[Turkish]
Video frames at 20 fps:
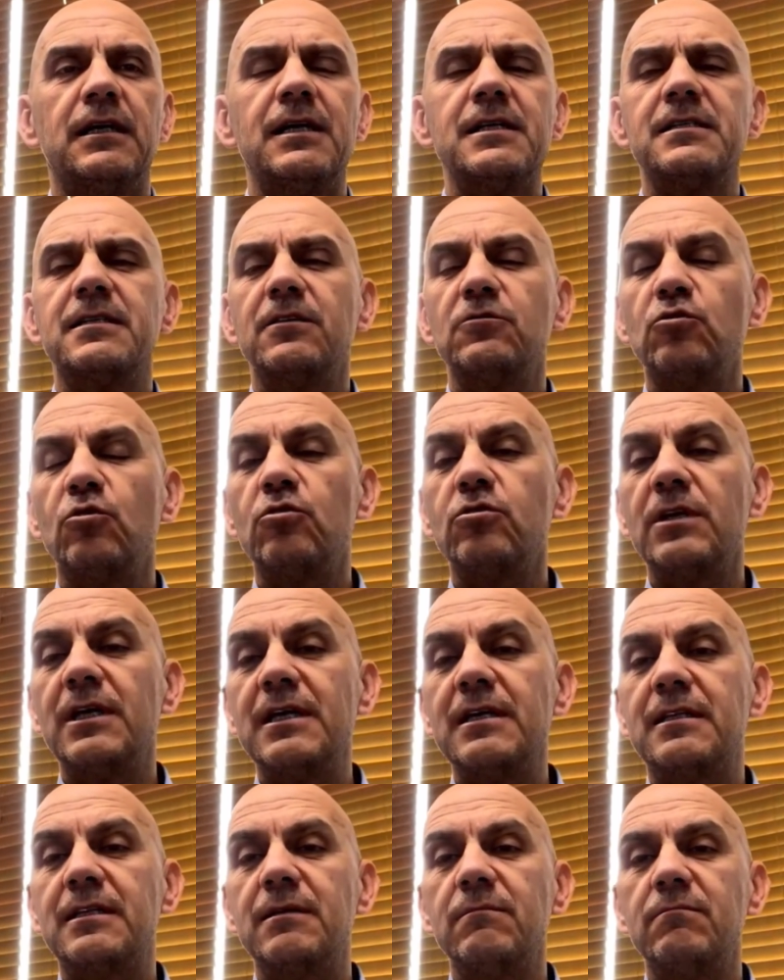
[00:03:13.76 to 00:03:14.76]
Aslında doğru
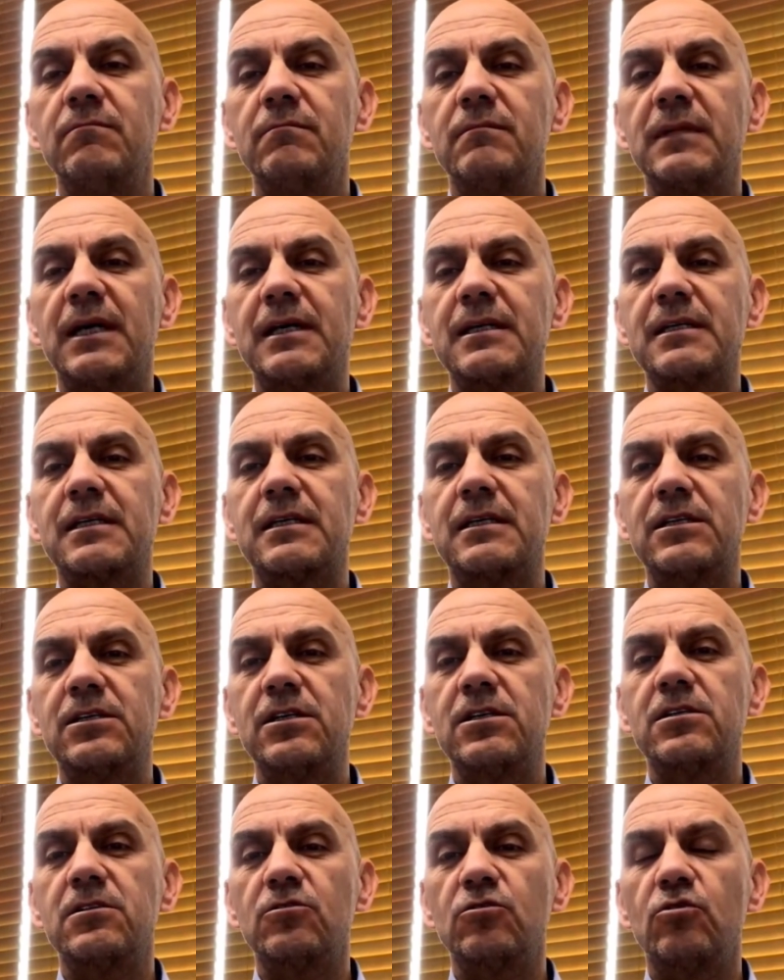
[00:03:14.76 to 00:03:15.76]
eğitim yani
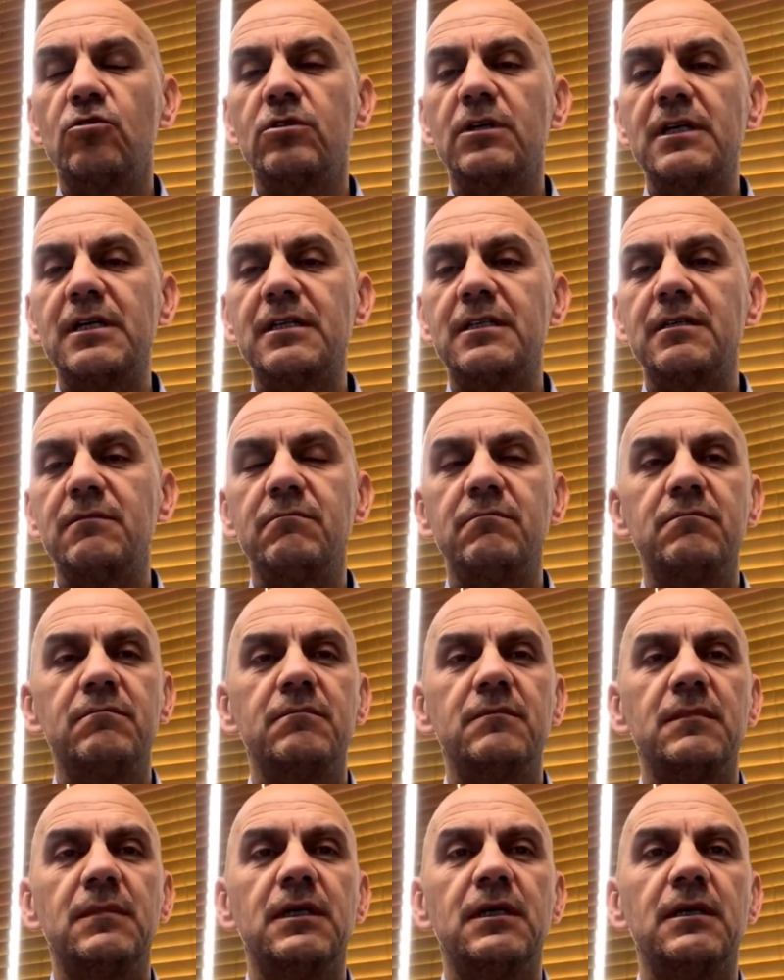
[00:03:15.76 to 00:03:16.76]
kişi için doğru
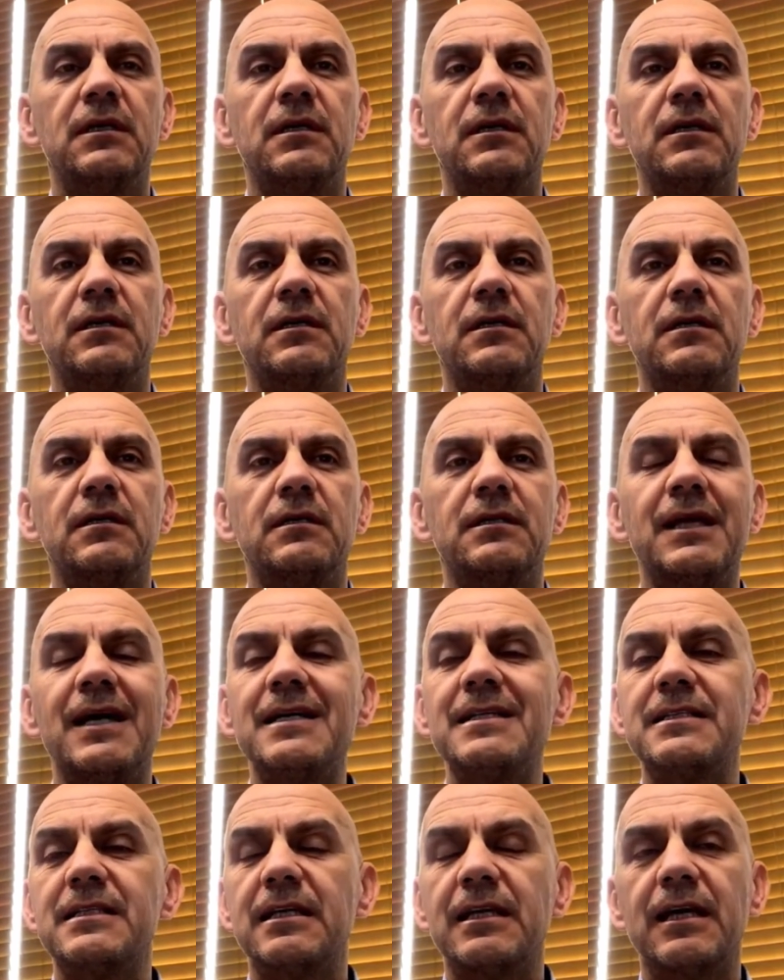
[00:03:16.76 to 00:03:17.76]

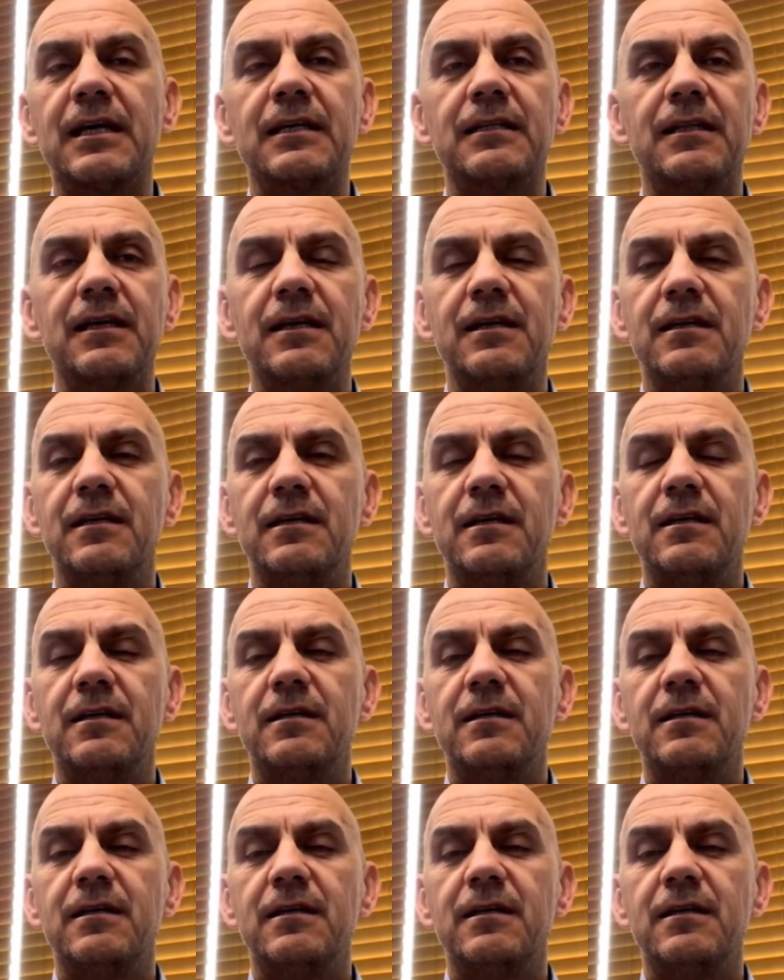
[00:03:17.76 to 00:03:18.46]
eğitimden e, ziyade